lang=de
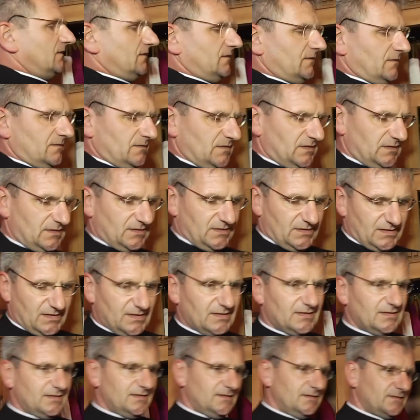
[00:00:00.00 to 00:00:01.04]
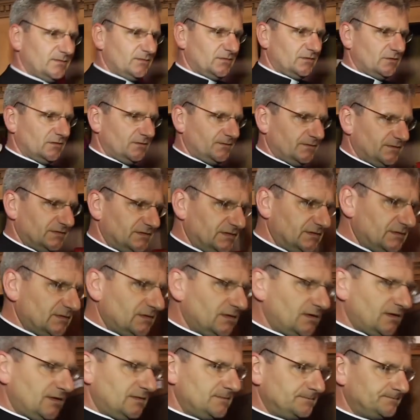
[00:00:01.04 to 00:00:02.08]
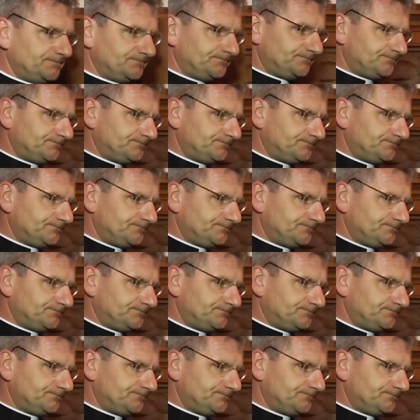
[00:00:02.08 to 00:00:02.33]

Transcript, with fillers: Das ist nämlich hier in diesem Köfferchen drin.